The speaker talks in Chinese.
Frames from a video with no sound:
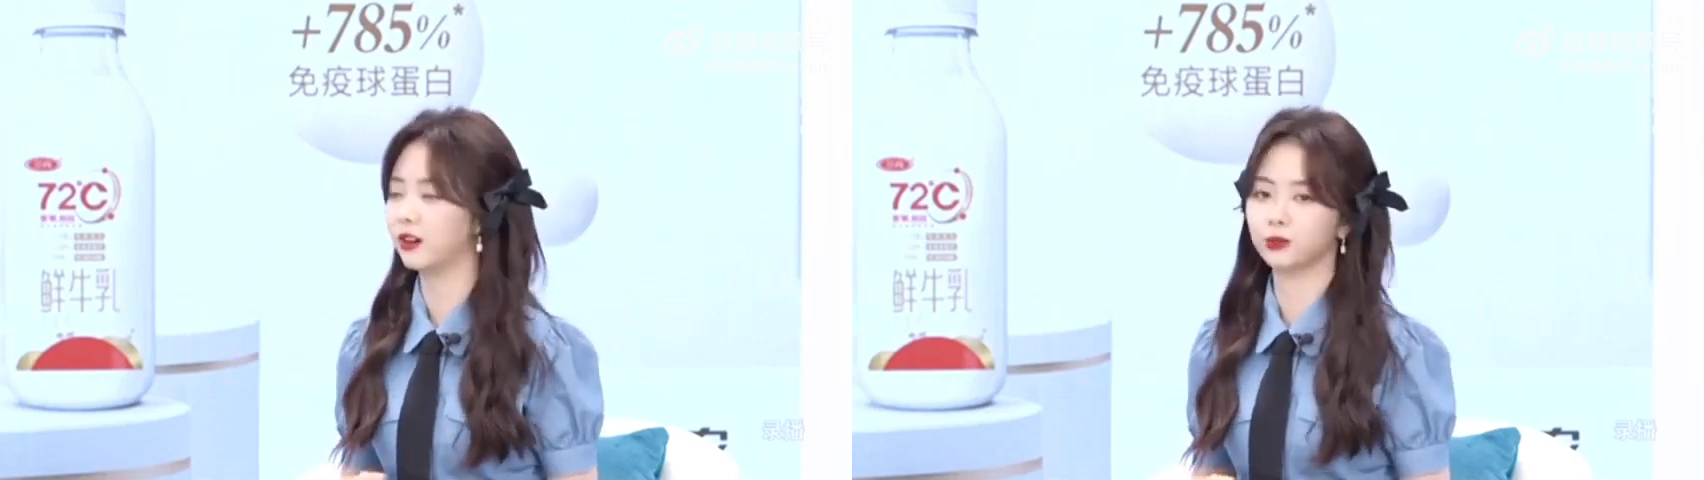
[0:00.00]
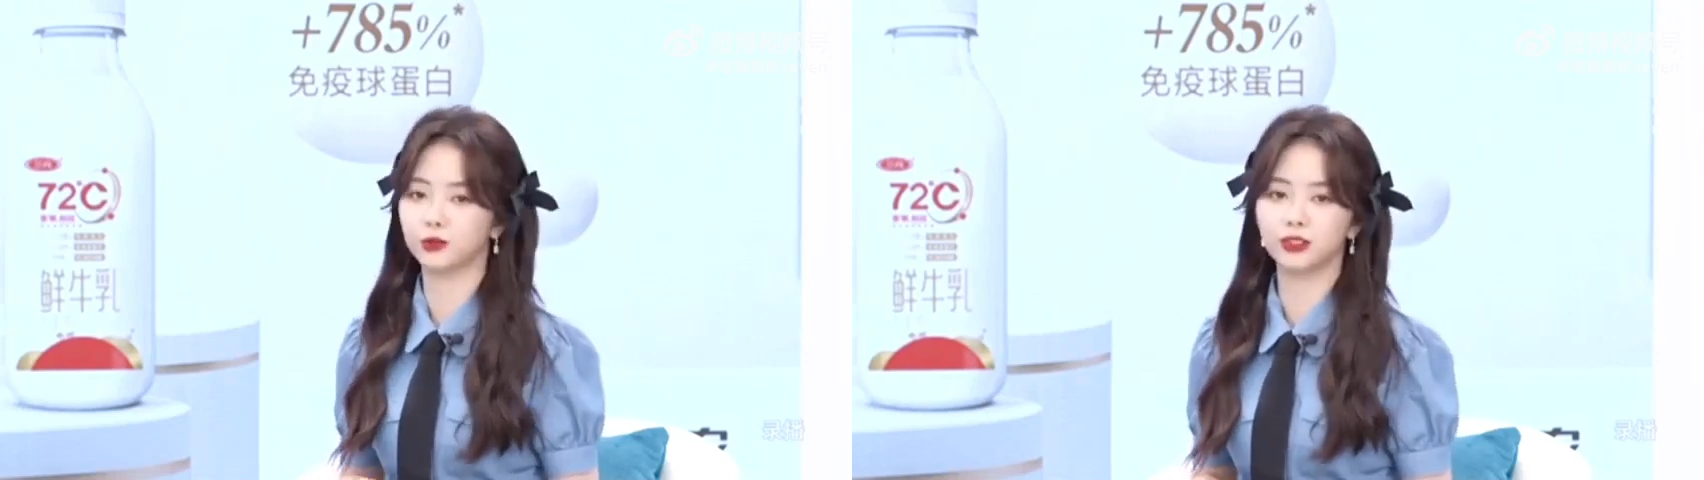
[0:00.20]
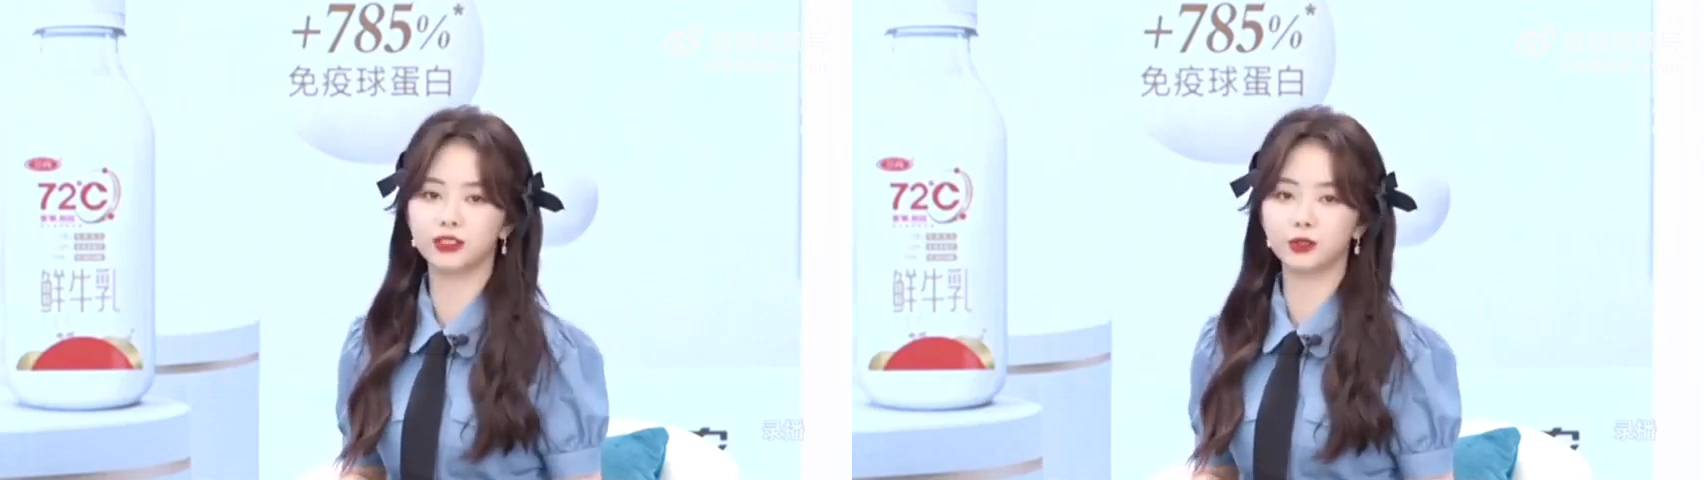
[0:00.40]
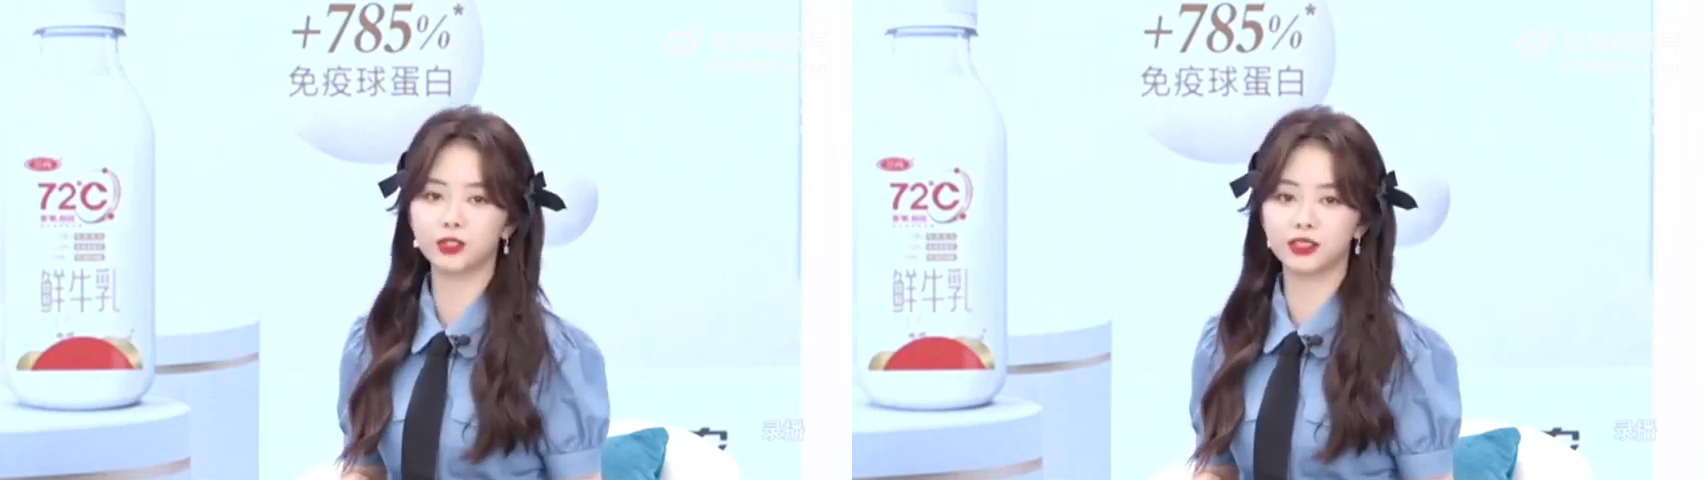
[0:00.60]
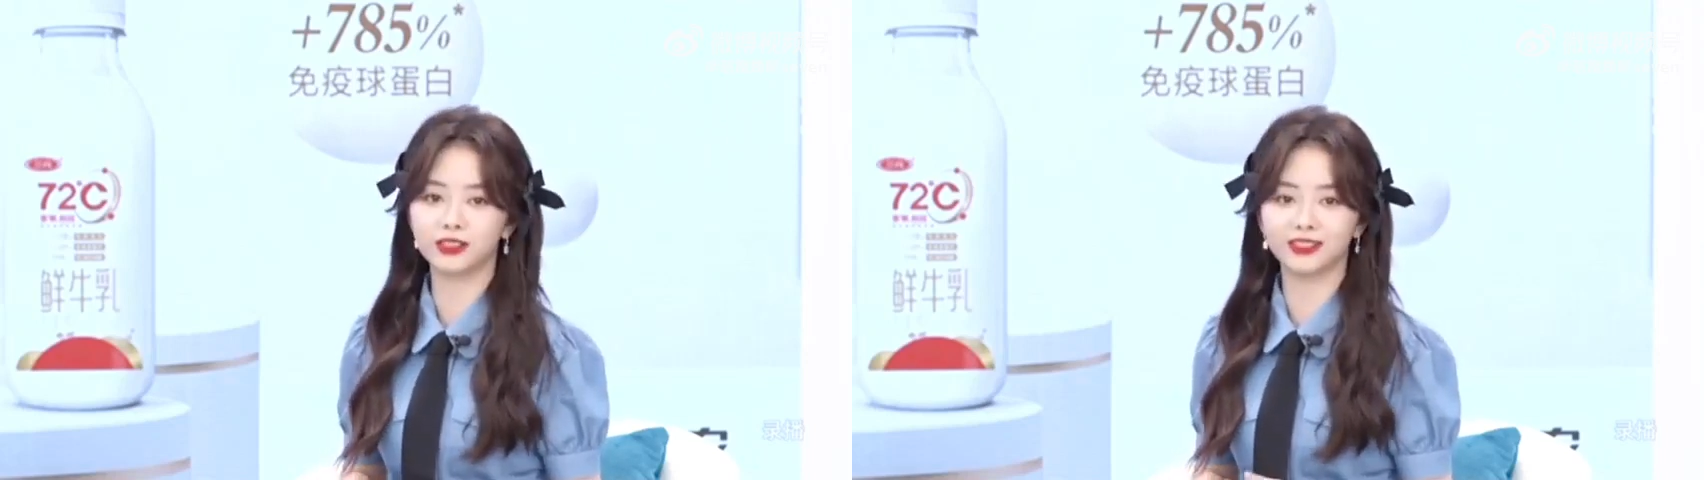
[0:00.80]
我觉得这都是
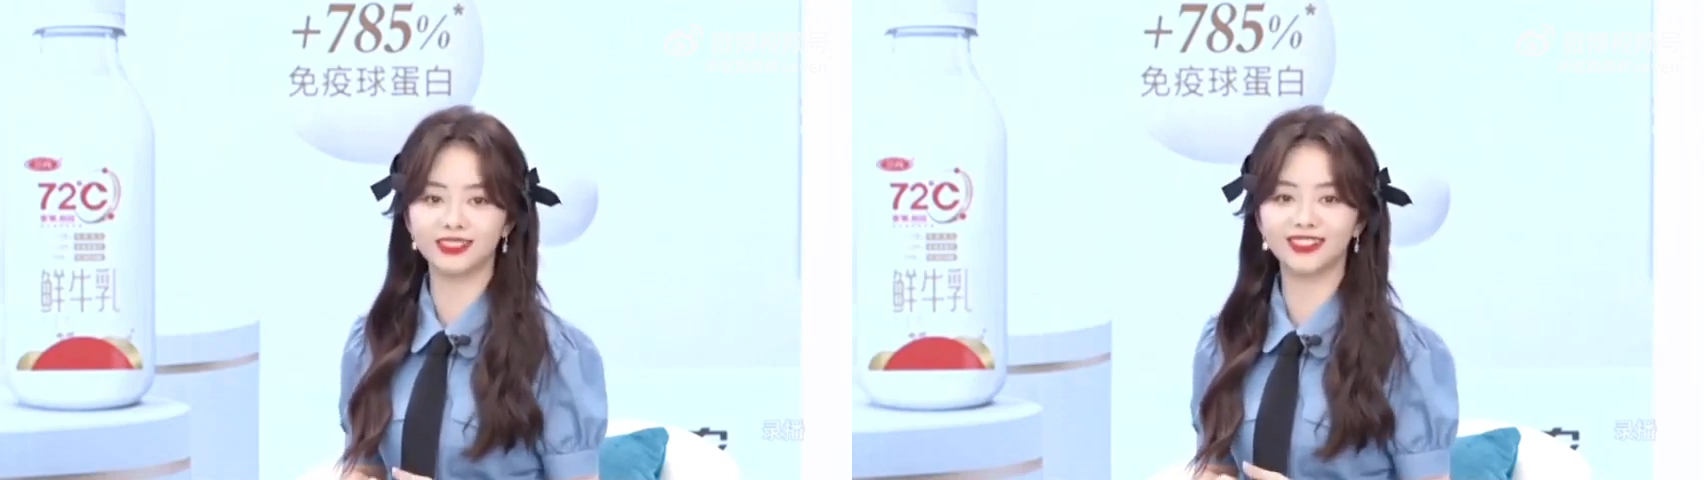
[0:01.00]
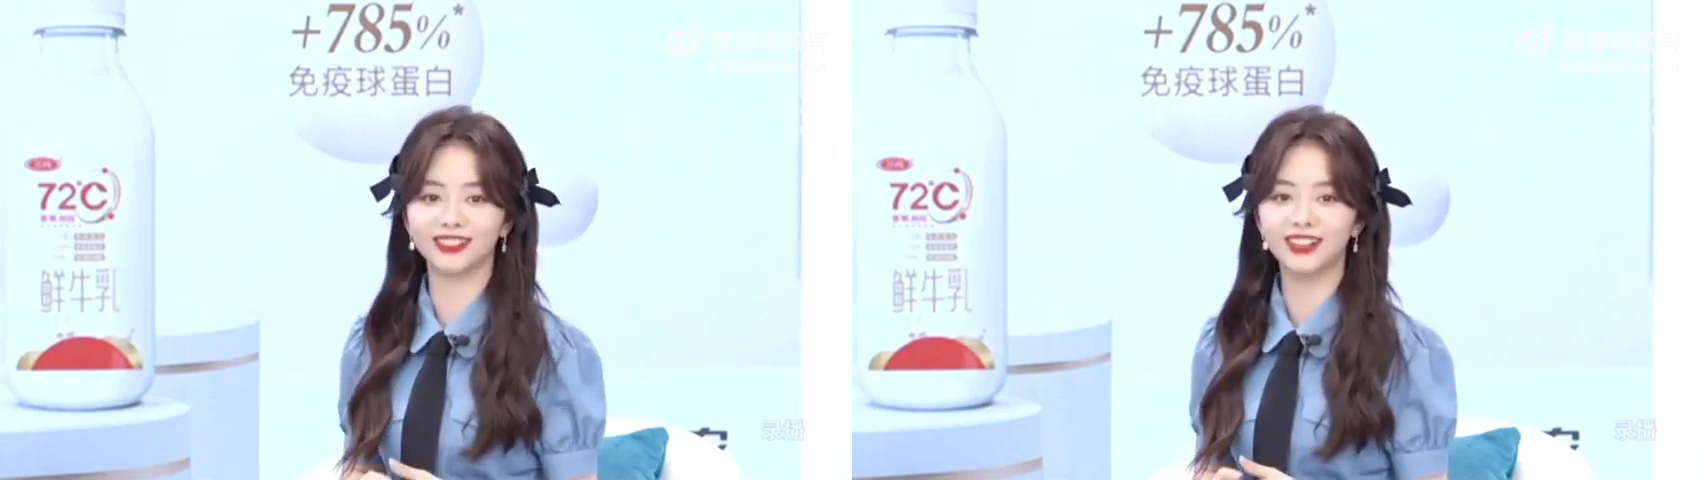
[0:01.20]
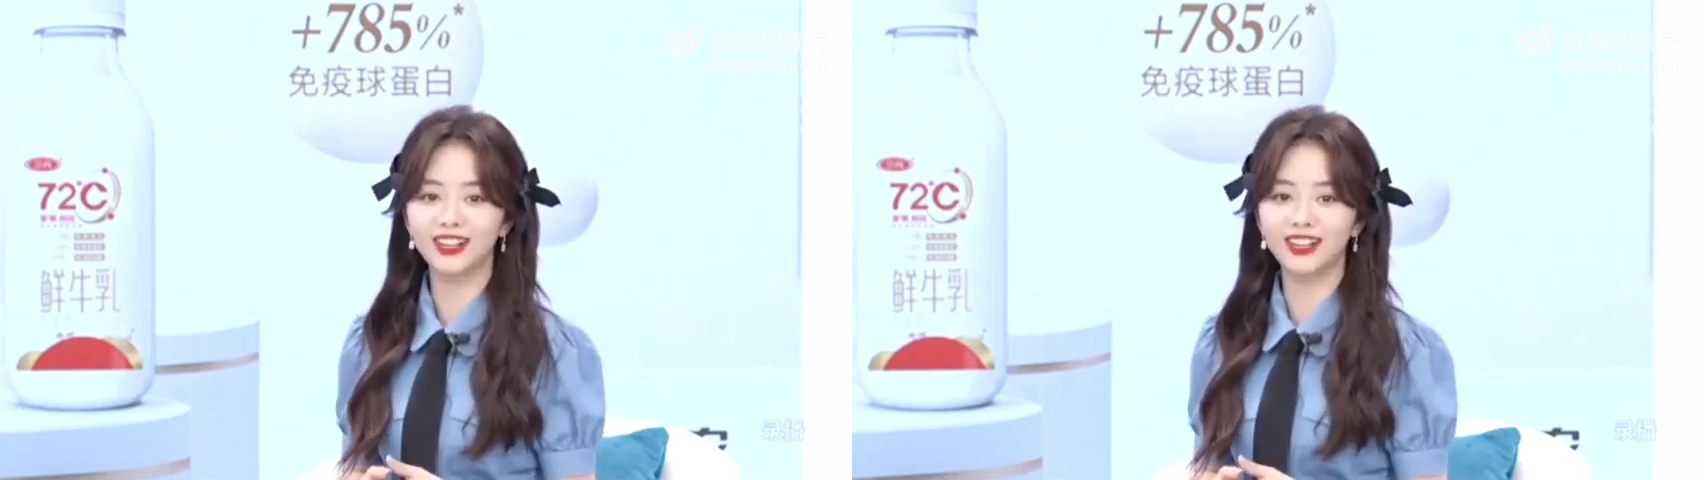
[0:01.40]
可以的。